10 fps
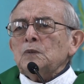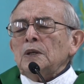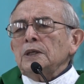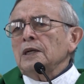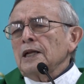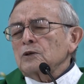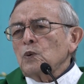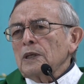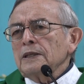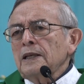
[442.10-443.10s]
Y en la
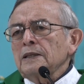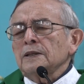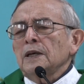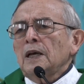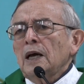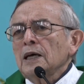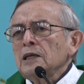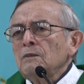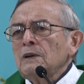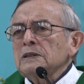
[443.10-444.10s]
actualidad,
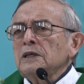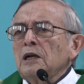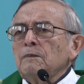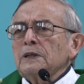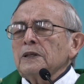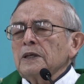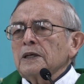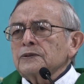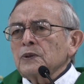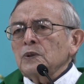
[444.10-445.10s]
además de la
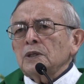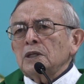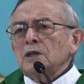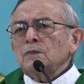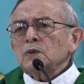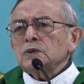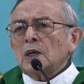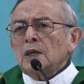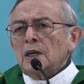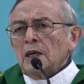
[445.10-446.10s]
predicación, tenemos
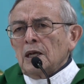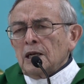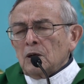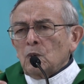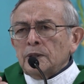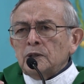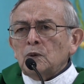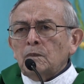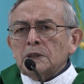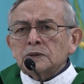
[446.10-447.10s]
el encuentro
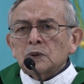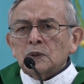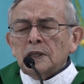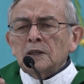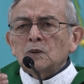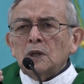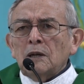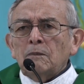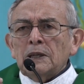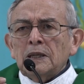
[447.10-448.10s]
personal con
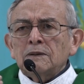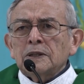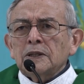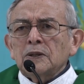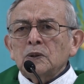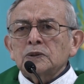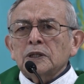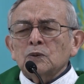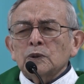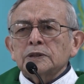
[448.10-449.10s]
la palabra de Dios
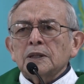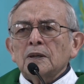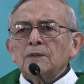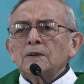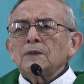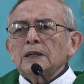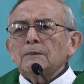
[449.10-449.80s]
en nuestra Biblia